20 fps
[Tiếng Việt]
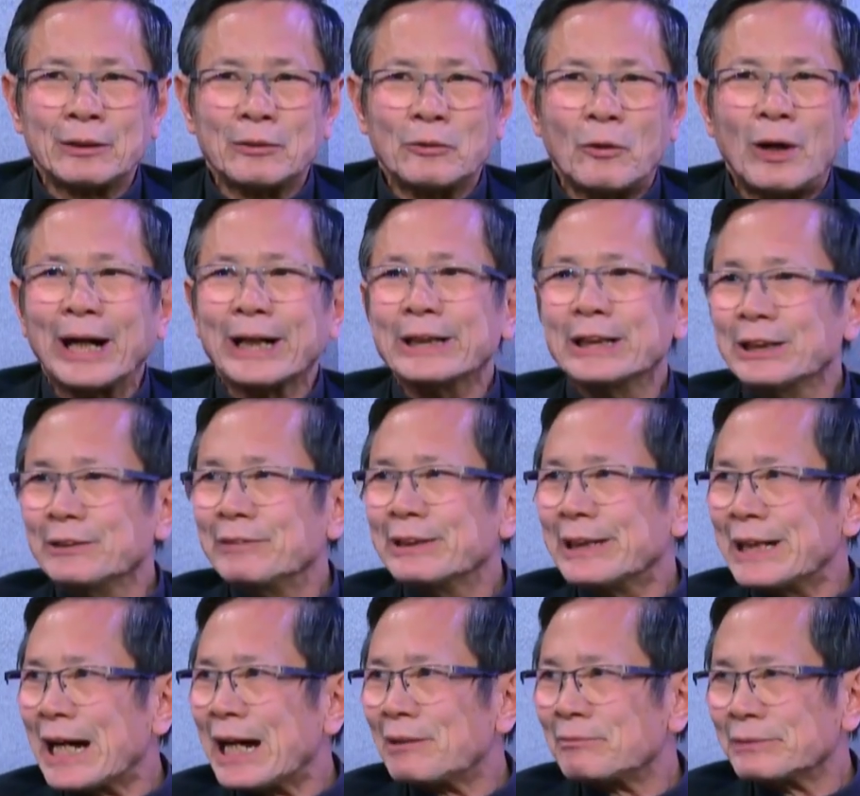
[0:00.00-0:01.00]
ngoài người
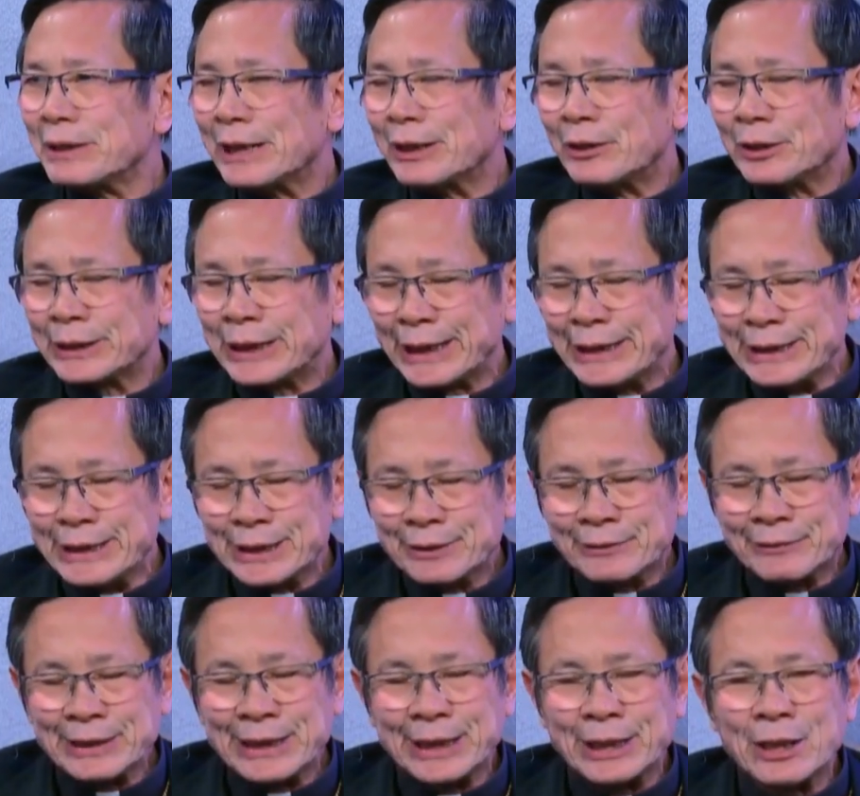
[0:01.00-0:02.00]
Việt Nam dạ, họ vâng. thấy
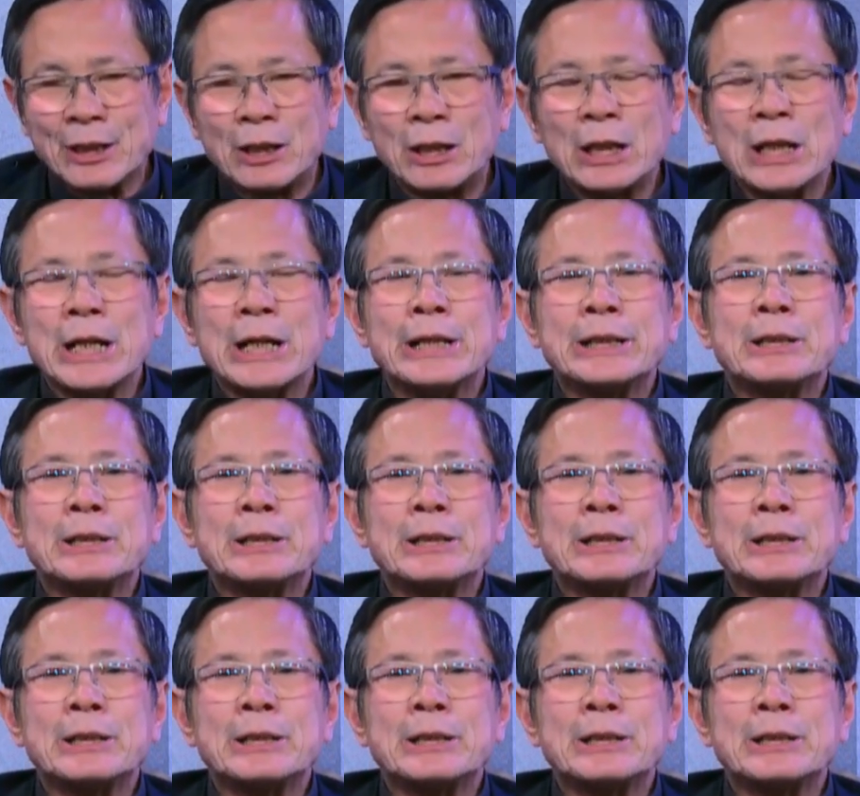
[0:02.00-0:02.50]
được vấn đề đó